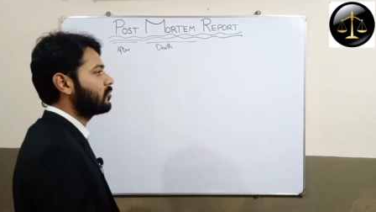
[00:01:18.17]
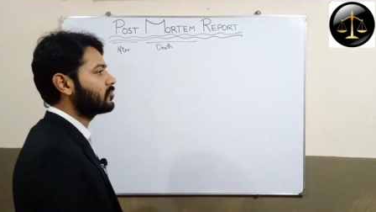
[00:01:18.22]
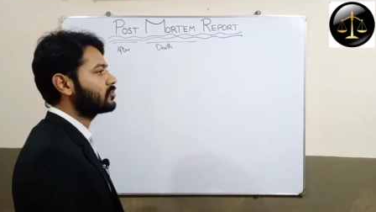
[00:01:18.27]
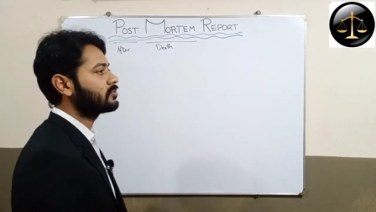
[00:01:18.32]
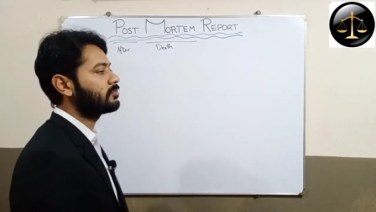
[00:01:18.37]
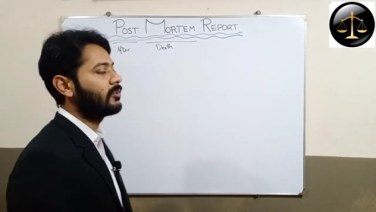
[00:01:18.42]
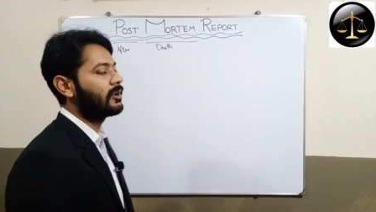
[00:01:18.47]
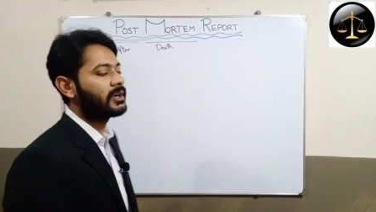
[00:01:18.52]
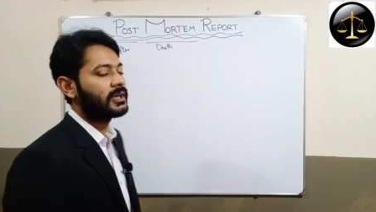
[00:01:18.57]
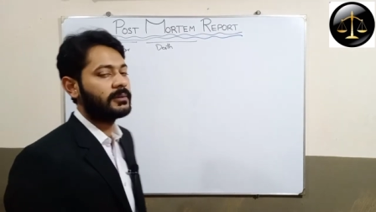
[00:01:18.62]

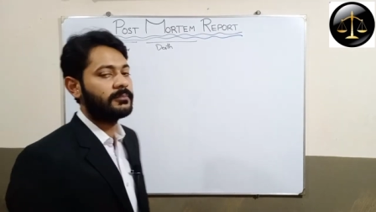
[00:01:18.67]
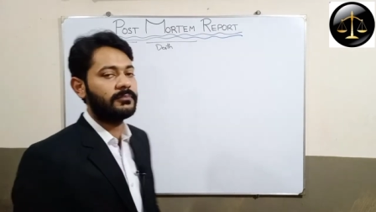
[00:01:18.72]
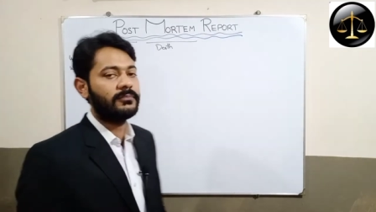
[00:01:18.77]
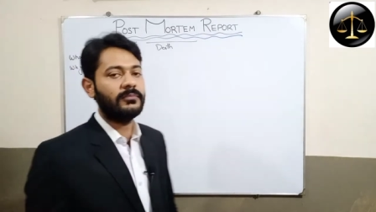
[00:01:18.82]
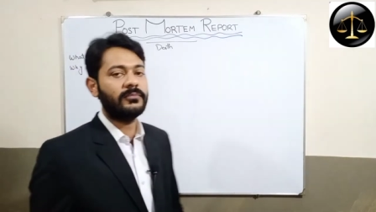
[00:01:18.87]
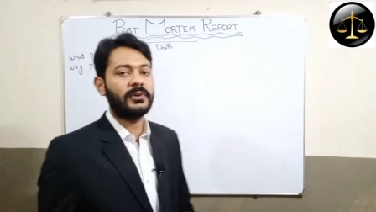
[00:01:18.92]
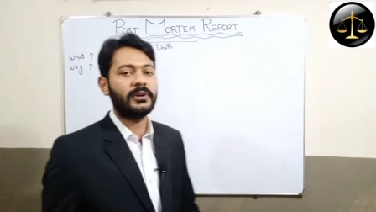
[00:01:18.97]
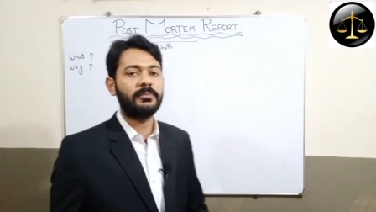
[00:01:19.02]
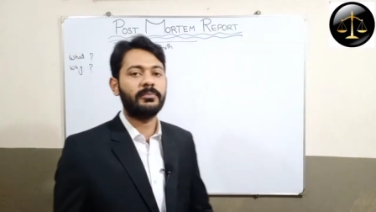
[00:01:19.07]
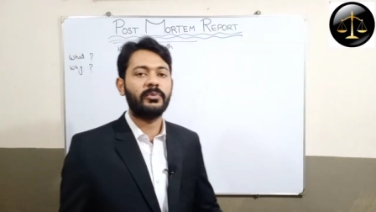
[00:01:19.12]
पोस्टमार्टम
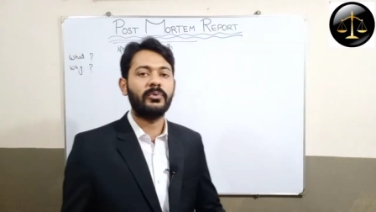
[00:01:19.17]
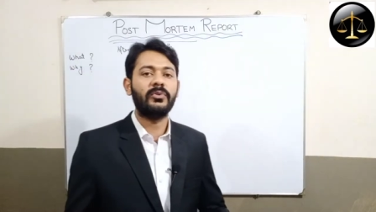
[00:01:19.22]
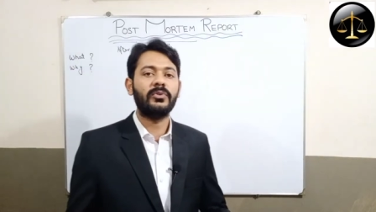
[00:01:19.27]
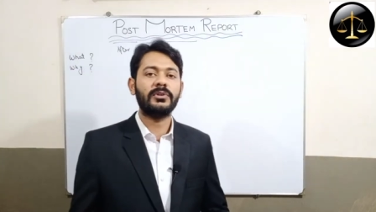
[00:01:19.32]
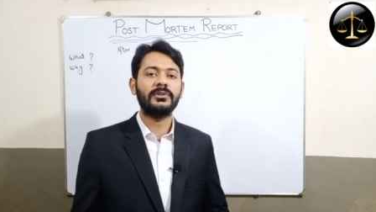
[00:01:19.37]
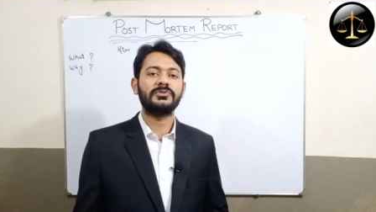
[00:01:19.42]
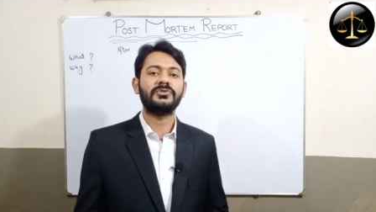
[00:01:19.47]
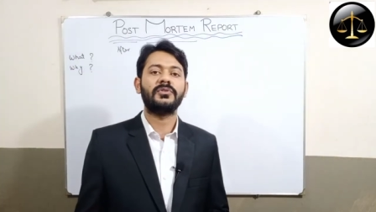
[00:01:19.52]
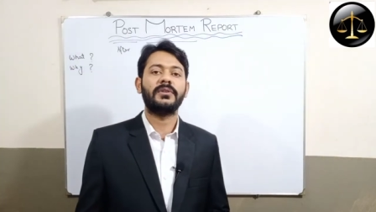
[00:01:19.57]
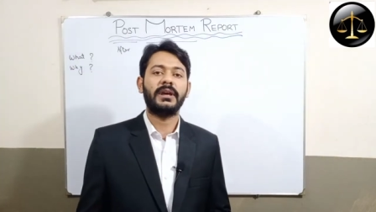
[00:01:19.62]

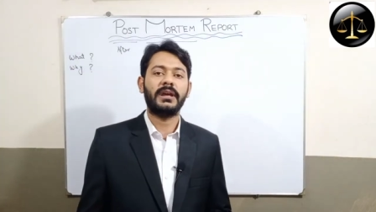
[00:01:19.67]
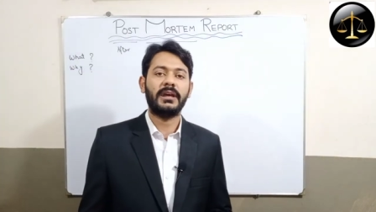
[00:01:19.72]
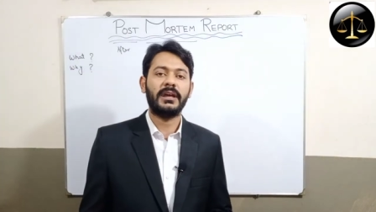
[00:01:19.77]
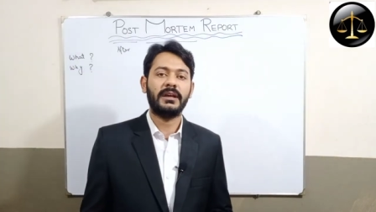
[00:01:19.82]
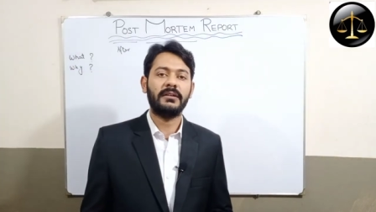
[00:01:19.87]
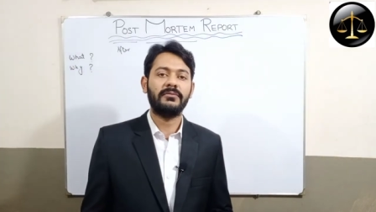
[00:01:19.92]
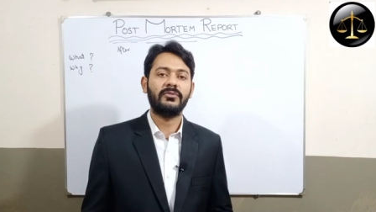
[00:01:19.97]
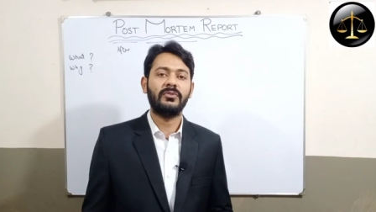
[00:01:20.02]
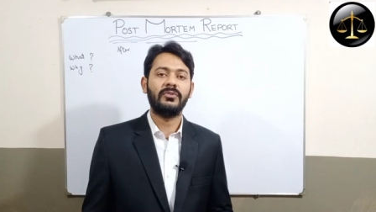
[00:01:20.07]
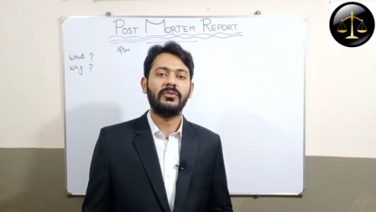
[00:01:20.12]
रिपोर्ट जो है
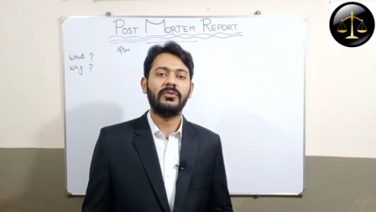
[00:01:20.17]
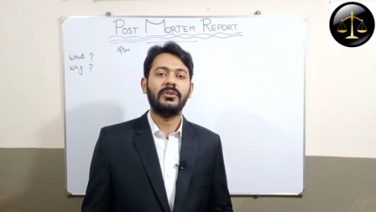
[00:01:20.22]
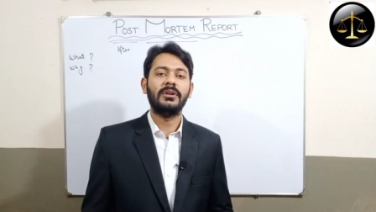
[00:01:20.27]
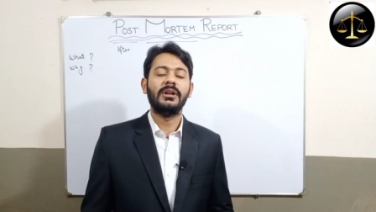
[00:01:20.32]
वो